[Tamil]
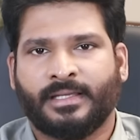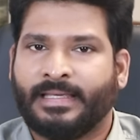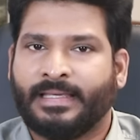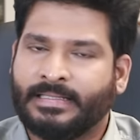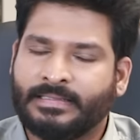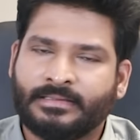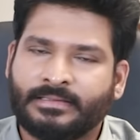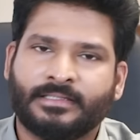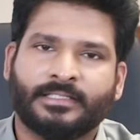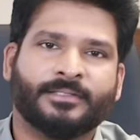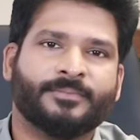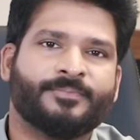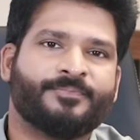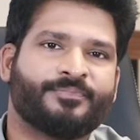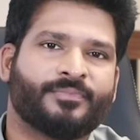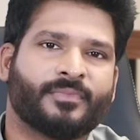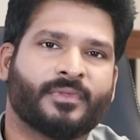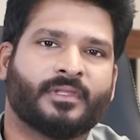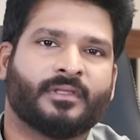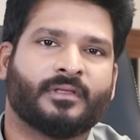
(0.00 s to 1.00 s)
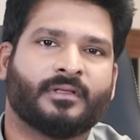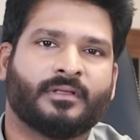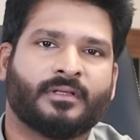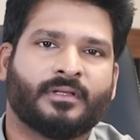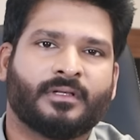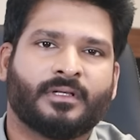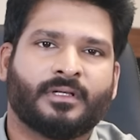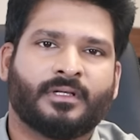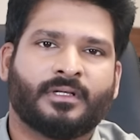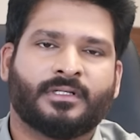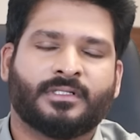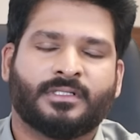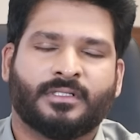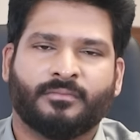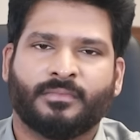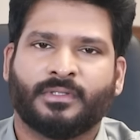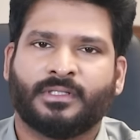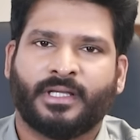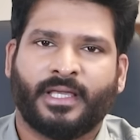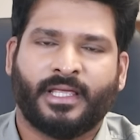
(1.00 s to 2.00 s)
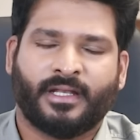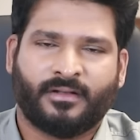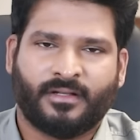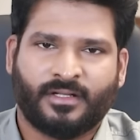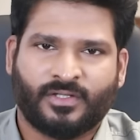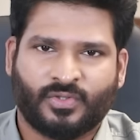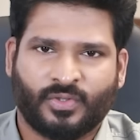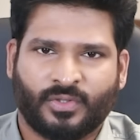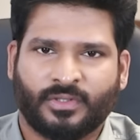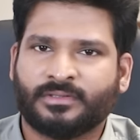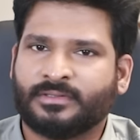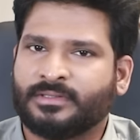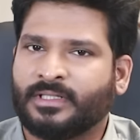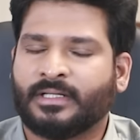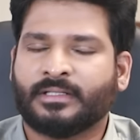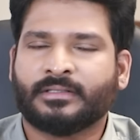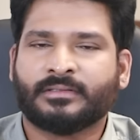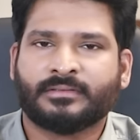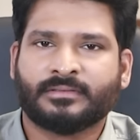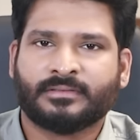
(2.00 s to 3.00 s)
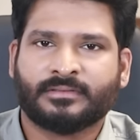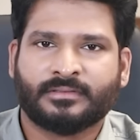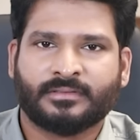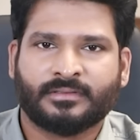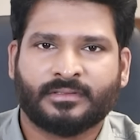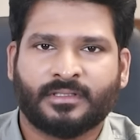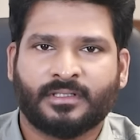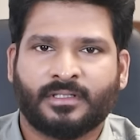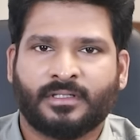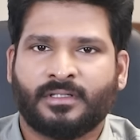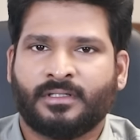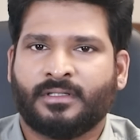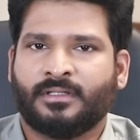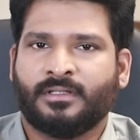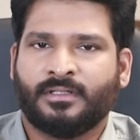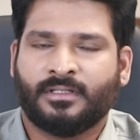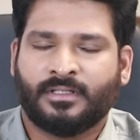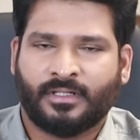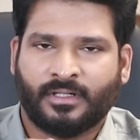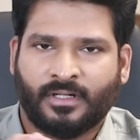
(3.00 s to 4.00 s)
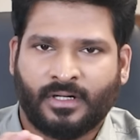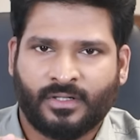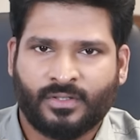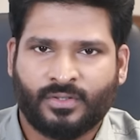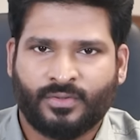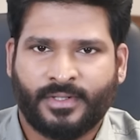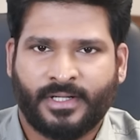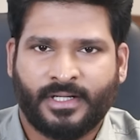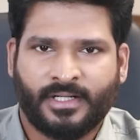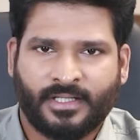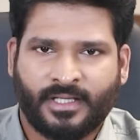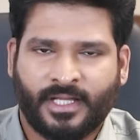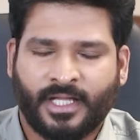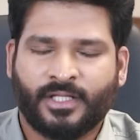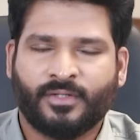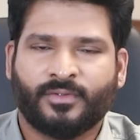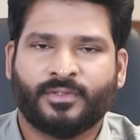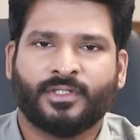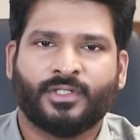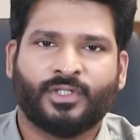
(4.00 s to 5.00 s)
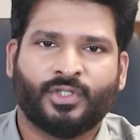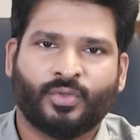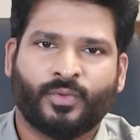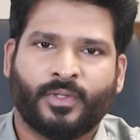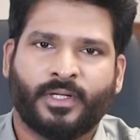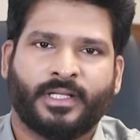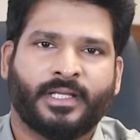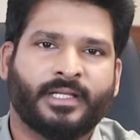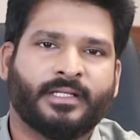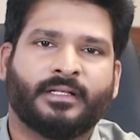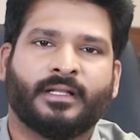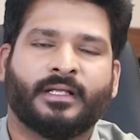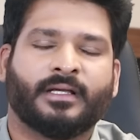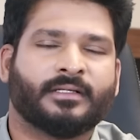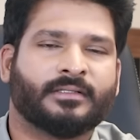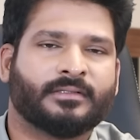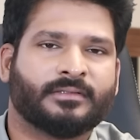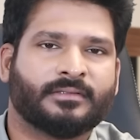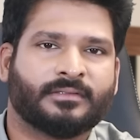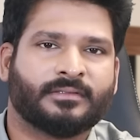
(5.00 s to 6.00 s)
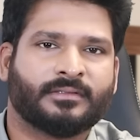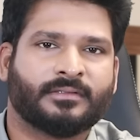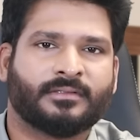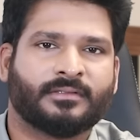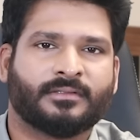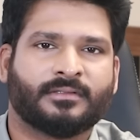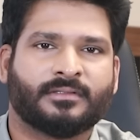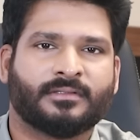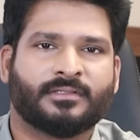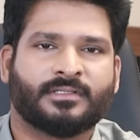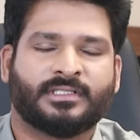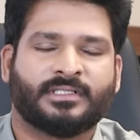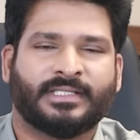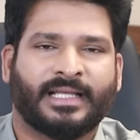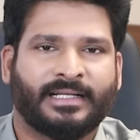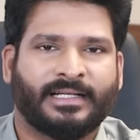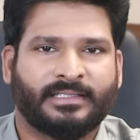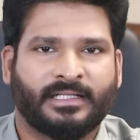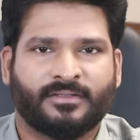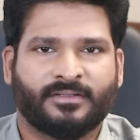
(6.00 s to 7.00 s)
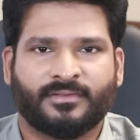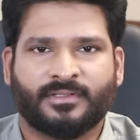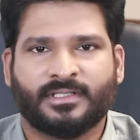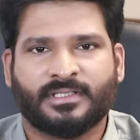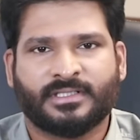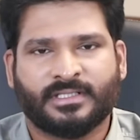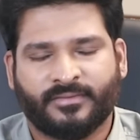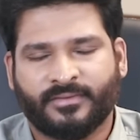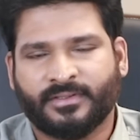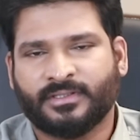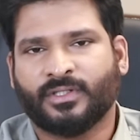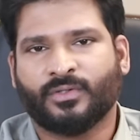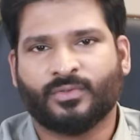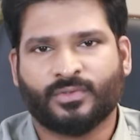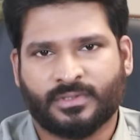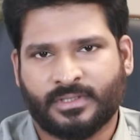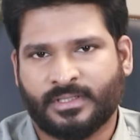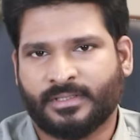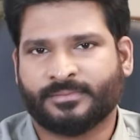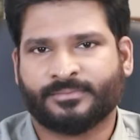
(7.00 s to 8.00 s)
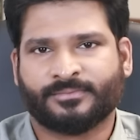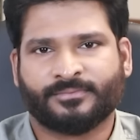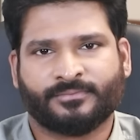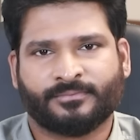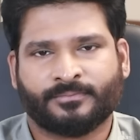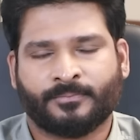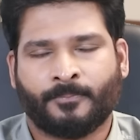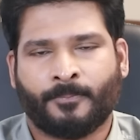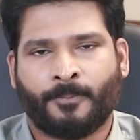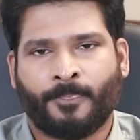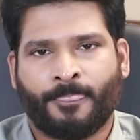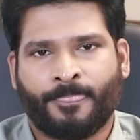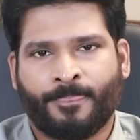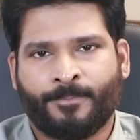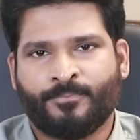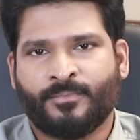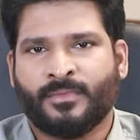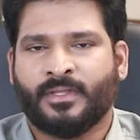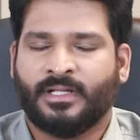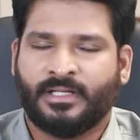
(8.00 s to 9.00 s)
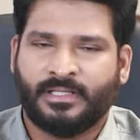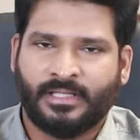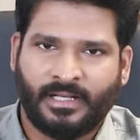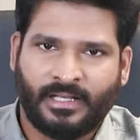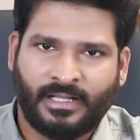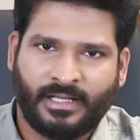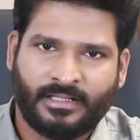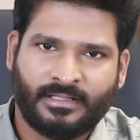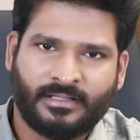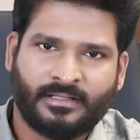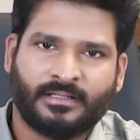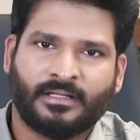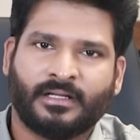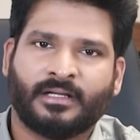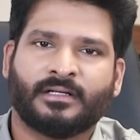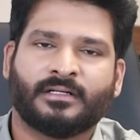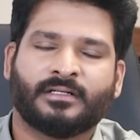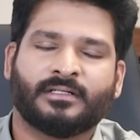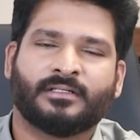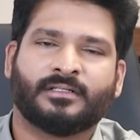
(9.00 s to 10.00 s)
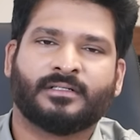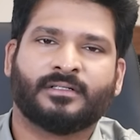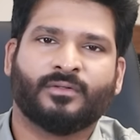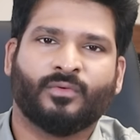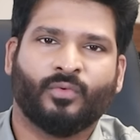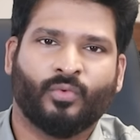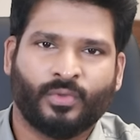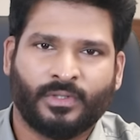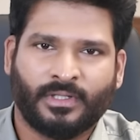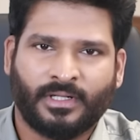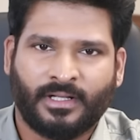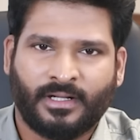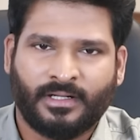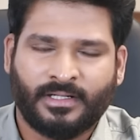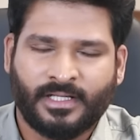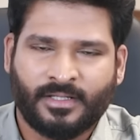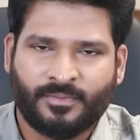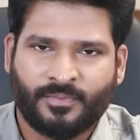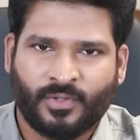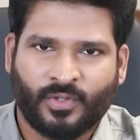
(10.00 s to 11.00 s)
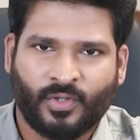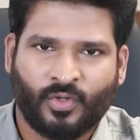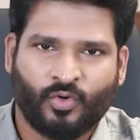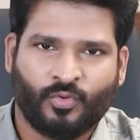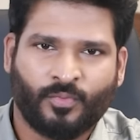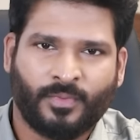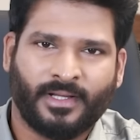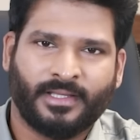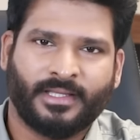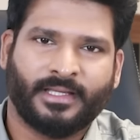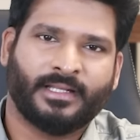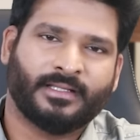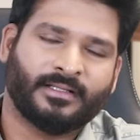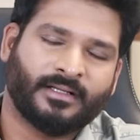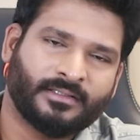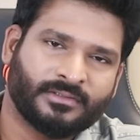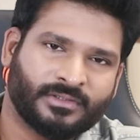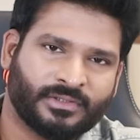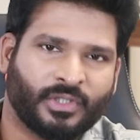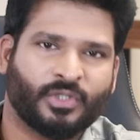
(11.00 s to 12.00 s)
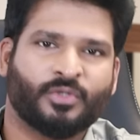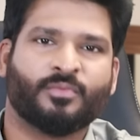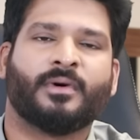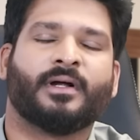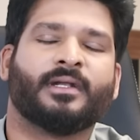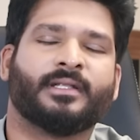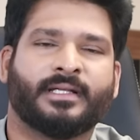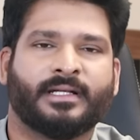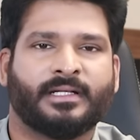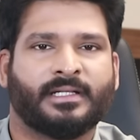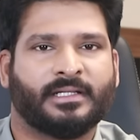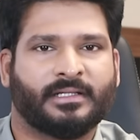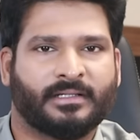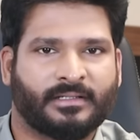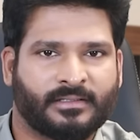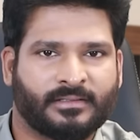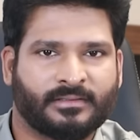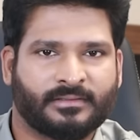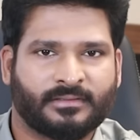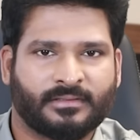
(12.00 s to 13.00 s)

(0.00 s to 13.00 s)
ஹெல்த்து சிம்மத்துக்கு ஏற்கனவே சொன்னது தான் ராகு அண்ட் கேது வந்து டூ அண்ட் எயிட்டில் சேட்டன் வந்து செவன்த் ஹவுஸில் இதெல்லாம் என்னென்னா உடலால் ஏற்படக்கூடிய உபாதைகள் ஏதாவது தருமான்னு கேட்டிங்கன்னா